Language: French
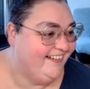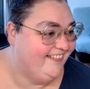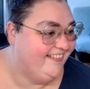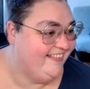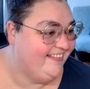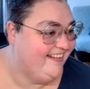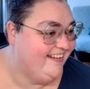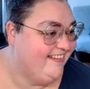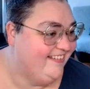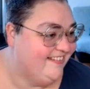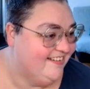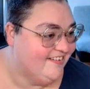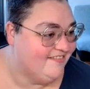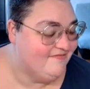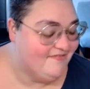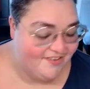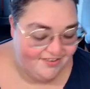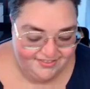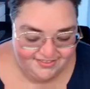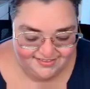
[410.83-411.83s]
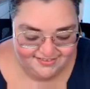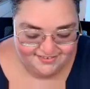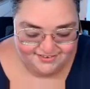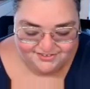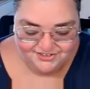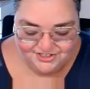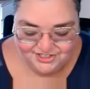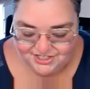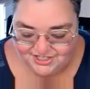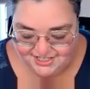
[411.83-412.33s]
en énorme, en
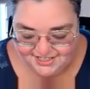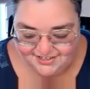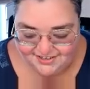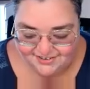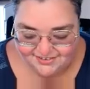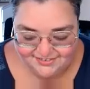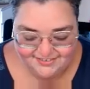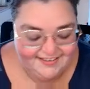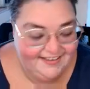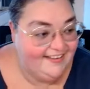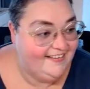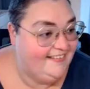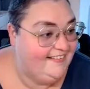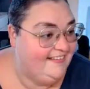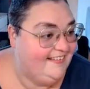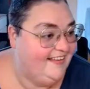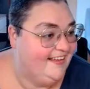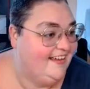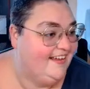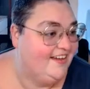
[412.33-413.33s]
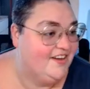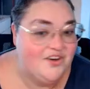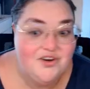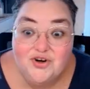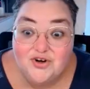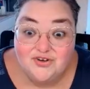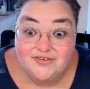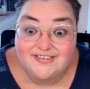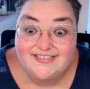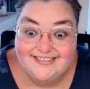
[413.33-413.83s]
gigantesque
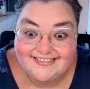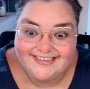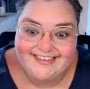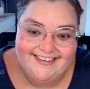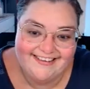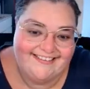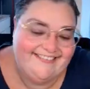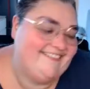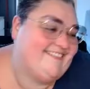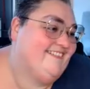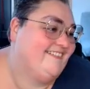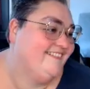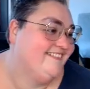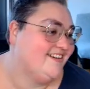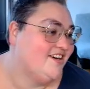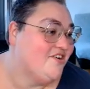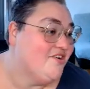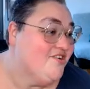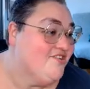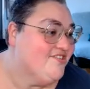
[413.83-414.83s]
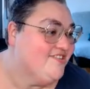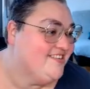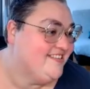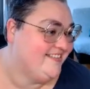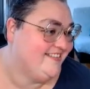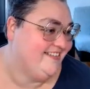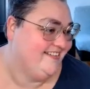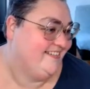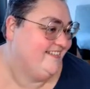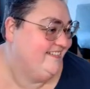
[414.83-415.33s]
oser.
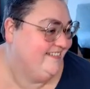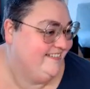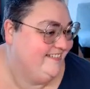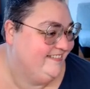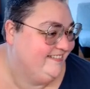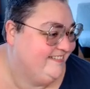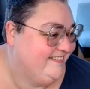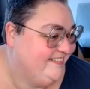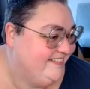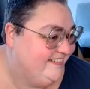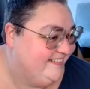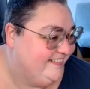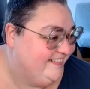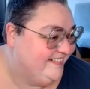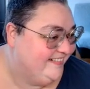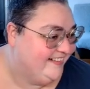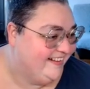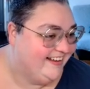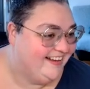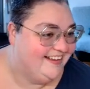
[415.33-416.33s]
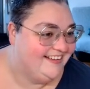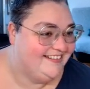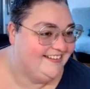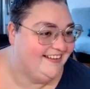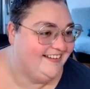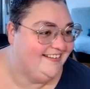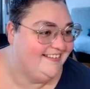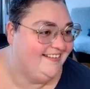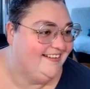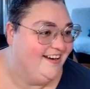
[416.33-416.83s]
Ose.
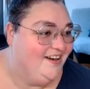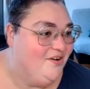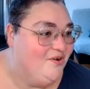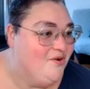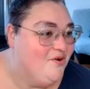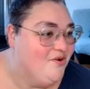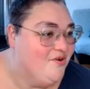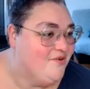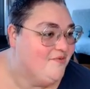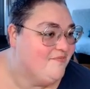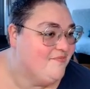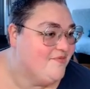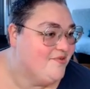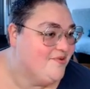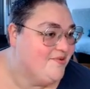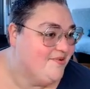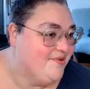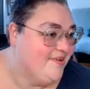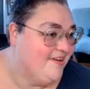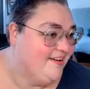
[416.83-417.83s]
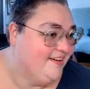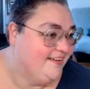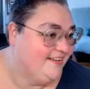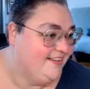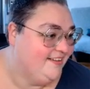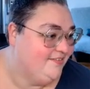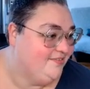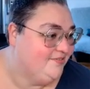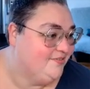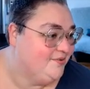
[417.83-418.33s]
Ça, c'est le mot euh,
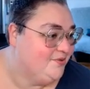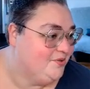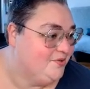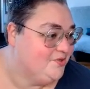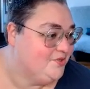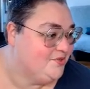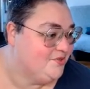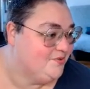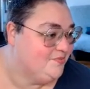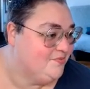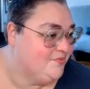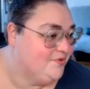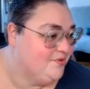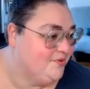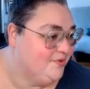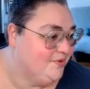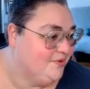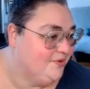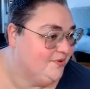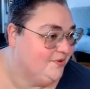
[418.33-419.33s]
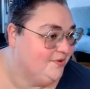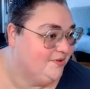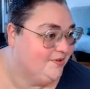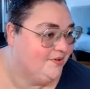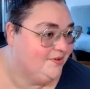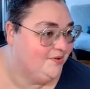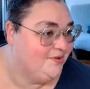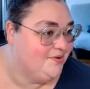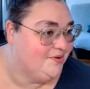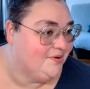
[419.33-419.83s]
qu'il faut que je me
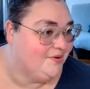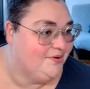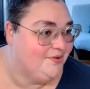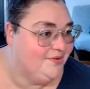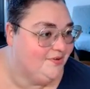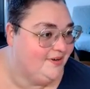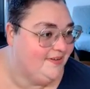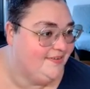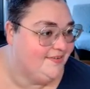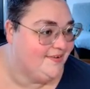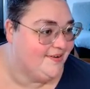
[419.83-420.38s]
hurle dans les